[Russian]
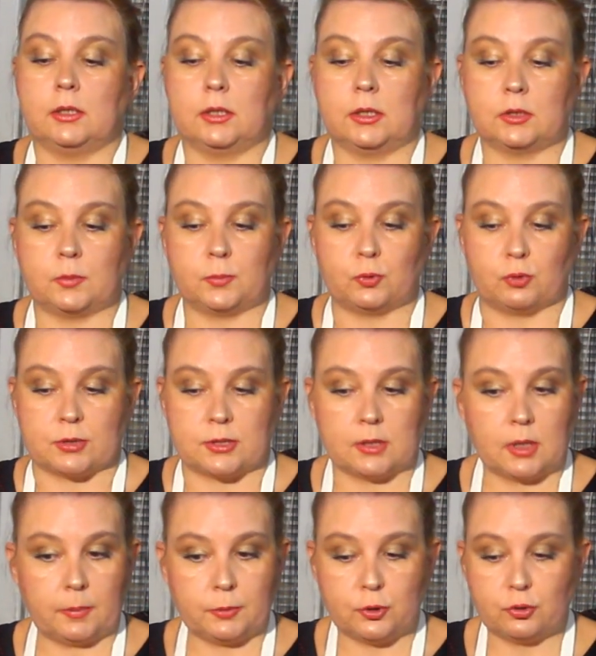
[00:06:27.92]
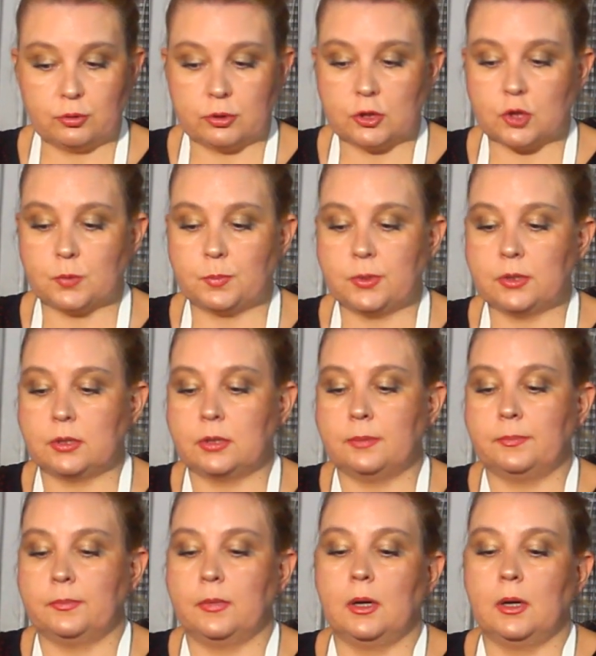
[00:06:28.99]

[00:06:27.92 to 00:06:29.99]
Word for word: Это просто копченый шпик.